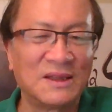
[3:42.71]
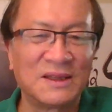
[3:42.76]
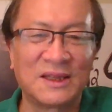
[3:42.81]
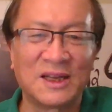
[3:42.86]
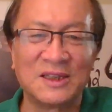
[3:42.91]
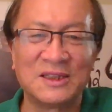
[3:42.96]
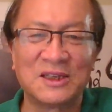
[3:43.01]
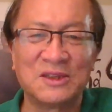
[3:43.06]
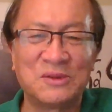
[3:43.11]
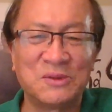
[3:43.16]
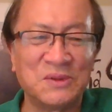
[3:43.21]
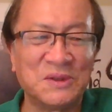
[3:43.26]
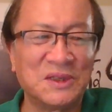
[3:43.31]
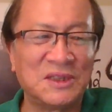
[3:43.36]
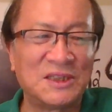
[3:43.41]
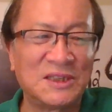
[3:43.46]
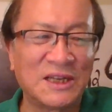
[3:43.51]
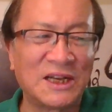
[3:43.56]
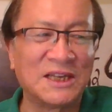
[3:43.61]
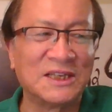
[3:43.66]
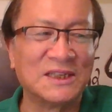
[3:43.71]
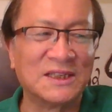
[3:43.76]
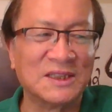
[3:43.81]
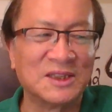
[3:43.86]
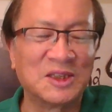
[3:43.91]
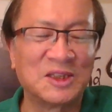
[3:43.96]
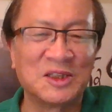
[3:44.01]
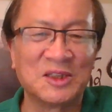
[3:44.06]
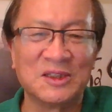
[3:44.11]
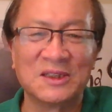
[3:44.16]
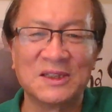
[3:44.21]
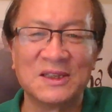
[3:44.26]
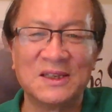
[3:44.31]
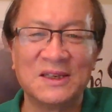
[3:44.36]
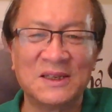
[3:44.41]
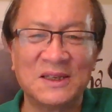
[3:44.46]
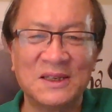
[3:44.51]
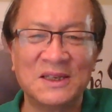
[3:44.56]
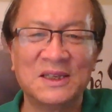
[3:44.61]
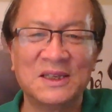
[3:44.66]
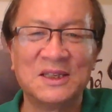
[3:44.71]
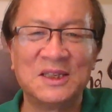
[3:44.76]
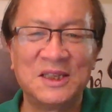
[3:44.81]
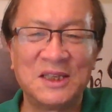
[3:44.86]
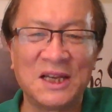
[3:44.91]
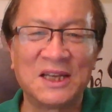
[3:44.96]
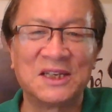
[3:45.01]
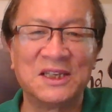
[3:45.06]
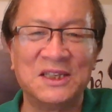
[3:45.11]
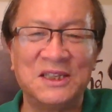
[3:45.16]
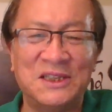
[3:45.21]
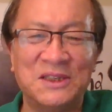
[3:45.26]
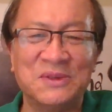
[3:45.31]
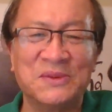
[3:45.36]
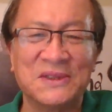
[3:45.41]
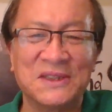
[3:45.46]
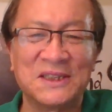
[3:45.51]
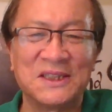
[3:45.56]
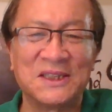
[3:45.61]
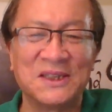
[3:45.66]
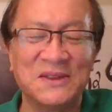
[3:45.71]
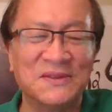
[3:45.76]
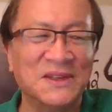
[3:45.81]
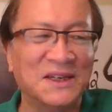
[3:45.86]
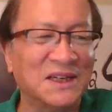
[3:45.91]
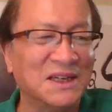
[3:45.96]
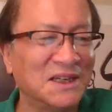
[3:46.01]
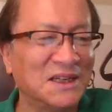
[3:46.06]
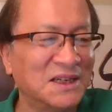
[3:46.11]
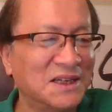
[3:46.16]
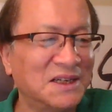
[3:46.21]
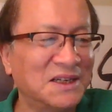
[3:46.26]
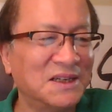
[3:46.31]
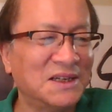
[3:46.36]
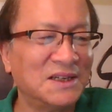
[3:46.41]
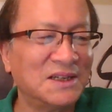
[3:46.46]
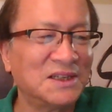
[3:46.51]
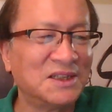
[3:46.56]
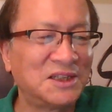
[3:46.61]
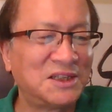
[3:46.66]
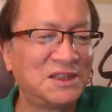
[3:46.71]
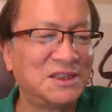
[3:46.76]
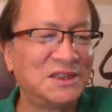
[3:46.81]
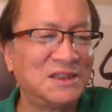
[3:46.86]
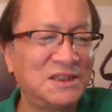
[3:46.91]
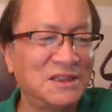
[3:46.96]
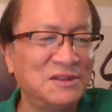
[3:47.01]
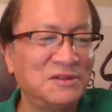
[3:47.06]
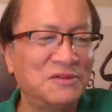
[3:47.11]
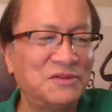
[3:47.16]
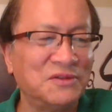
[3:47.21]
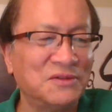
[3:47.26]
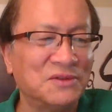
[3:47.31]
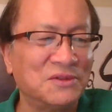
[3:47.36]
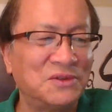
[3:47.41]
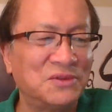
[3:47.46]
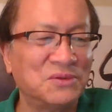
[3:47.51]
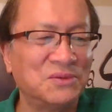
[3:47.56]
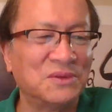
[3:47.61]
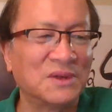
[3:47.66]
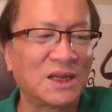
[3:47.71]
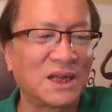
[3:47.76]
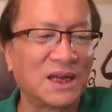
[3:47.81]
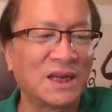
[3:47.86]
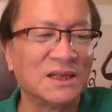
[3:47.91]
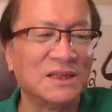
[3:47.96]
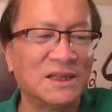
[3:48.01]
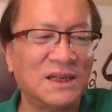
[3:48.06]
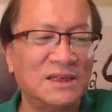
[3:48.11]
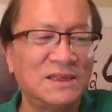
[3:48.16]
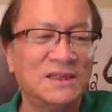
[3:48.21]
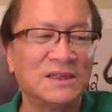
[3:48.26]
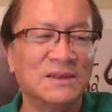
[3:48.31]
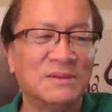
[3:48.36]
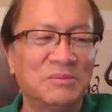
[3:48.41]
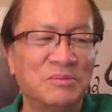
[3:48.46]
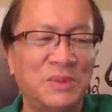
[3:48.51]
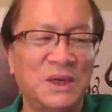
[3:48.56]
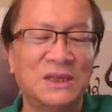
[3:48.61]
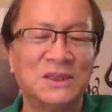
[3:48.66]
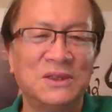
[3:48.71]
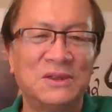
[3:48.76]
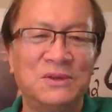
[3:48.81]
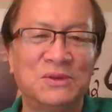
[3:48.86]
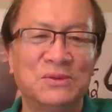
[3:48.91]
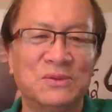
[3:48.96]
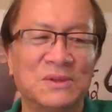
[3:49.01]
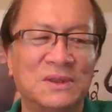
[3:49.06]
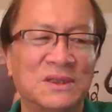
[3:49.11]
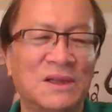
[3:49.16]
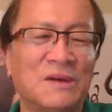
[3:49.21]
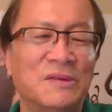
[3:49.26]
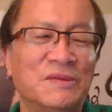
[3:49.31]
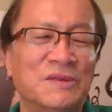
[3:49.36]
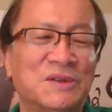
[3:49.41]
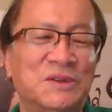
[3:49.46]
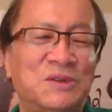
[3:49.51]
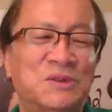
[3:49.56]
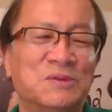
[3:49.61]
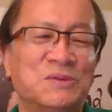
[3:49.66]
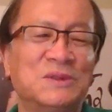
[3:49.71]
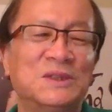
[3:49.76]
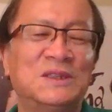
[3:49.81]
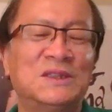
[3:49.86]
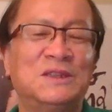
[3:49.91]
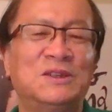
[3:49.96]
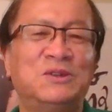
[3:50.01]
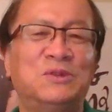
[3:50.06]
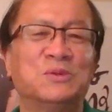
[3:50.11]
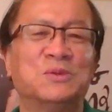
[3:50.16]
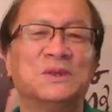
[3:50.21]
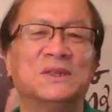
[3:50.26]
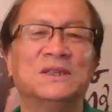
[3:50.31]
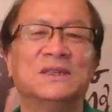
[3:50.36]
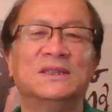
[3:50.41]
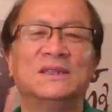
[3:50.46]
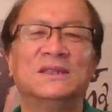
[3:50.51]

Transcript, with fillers: 大家注意下一个词，下一个职务是什么啊，市政府驻海南省办事处党委书记主任。